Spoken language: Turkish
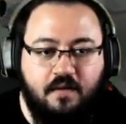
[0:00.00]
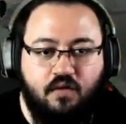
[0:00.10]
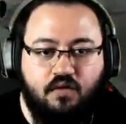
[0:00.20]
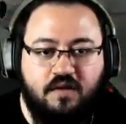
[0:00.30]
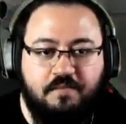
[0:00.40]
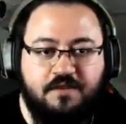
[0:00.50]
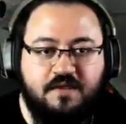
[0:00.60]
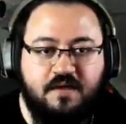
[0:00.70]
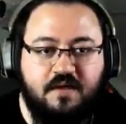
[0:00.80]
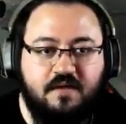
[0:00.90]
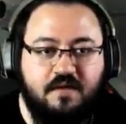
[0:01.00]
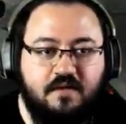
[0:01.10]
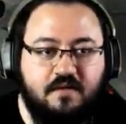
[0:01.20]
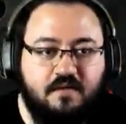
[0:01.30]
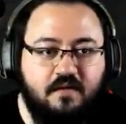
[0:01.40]
Oradan bir çıkarırdık.
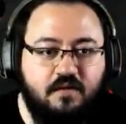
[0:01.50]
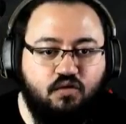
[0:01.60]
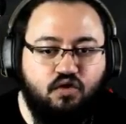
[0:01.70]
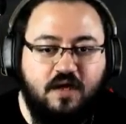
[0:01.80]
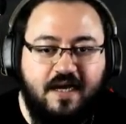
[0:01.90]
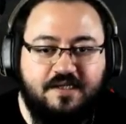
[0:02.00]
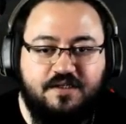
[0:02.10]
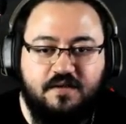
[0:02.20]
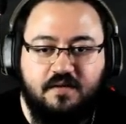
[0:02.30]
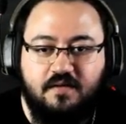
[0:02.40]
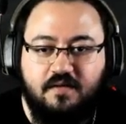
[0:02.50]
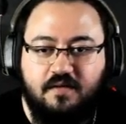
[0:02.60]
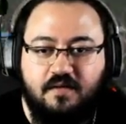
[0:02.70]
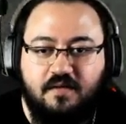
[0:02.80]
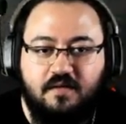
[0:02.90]
Uygaç!
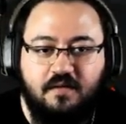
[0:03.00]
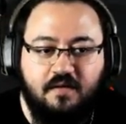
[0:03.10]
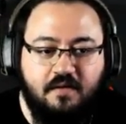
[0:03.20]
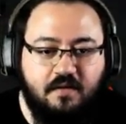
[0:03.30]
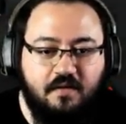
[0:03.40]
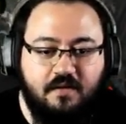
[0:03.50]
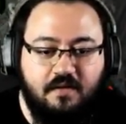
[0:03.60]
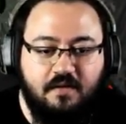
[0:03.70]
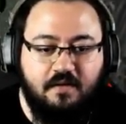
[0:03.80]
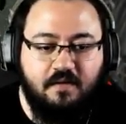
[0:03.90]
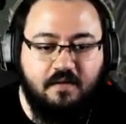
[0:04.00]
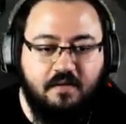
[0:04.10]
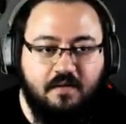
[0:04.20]
E, bu ne?